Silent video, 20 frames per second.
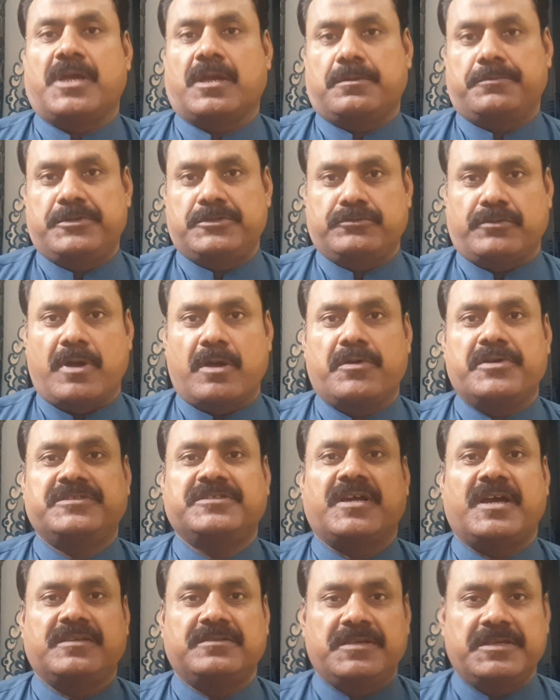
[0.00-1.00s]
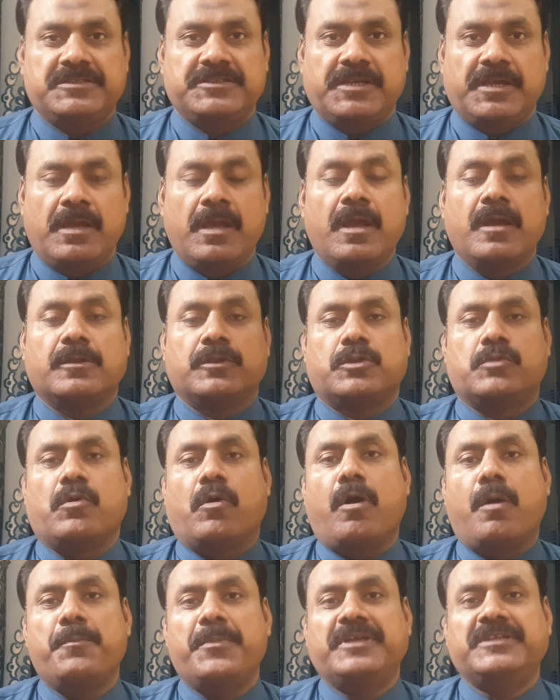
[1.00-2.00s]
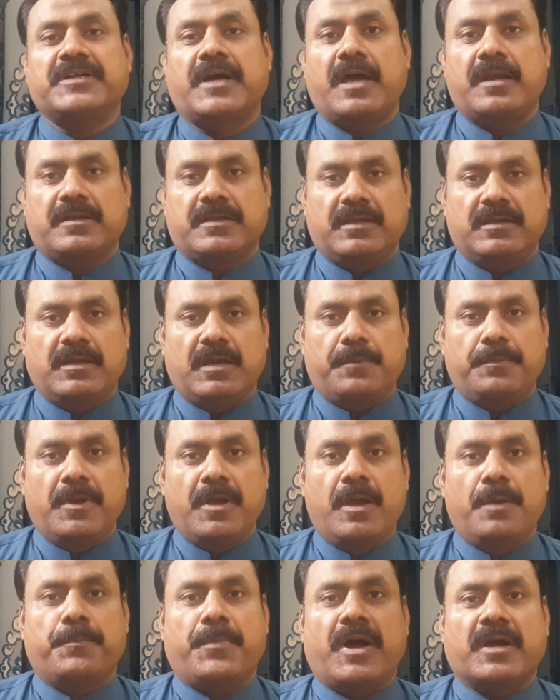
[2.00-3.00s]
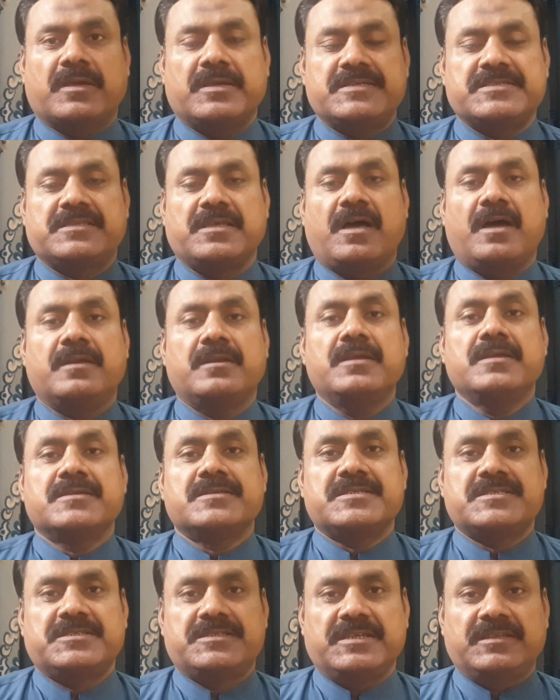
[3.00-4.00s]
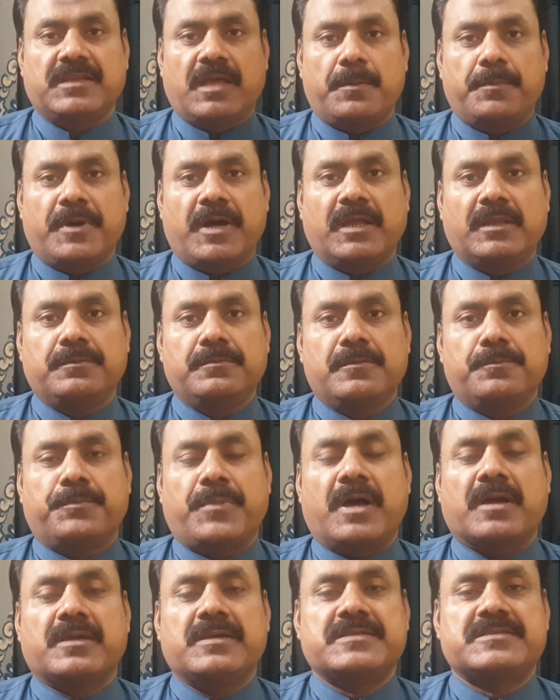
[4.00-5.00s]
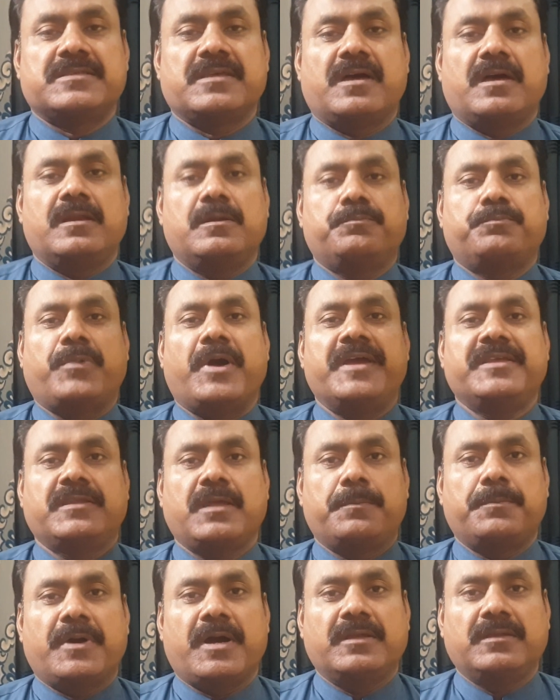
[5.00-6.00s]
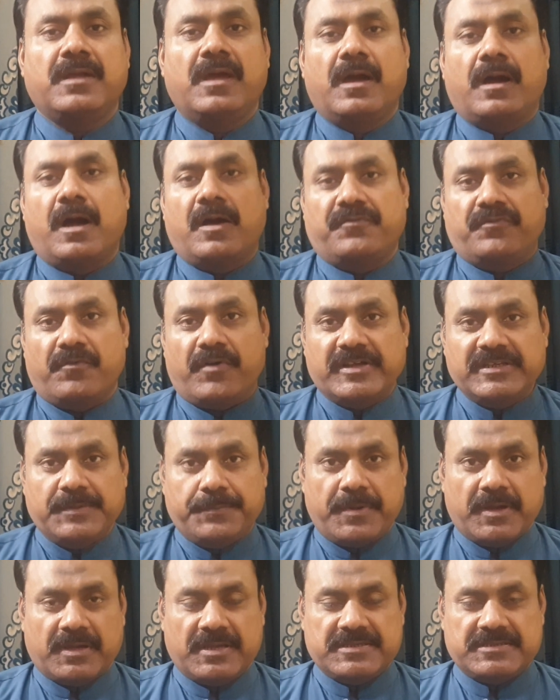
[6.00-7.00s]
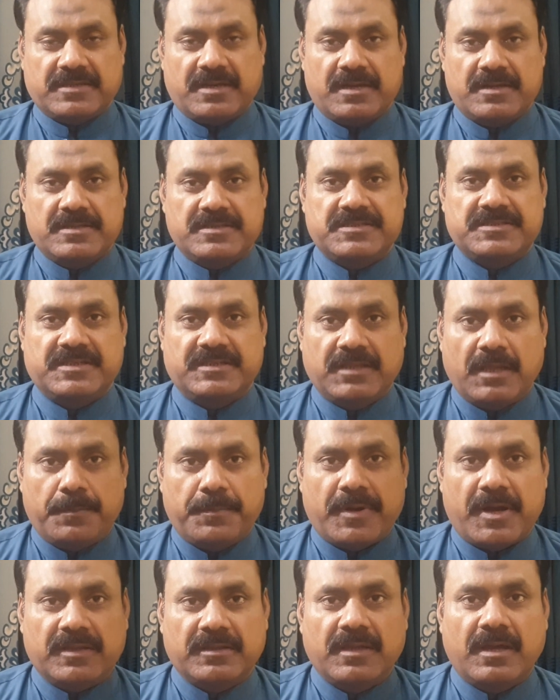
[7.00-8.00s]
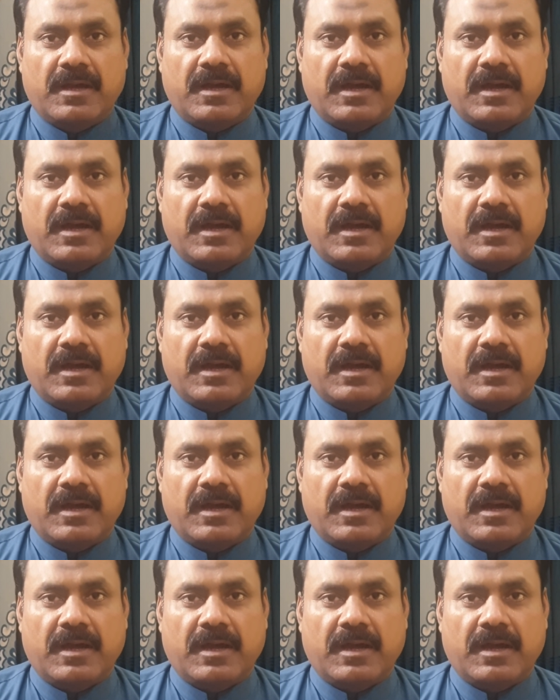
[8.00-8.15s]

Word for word: शाख में चौहान को जा दीजिए दुआओं में याद रखेगा पाकिस्तान जिंदाबाद पाकिस्तान पाइंदाबाद अफवाज पाकिस्तान जिंदाबाद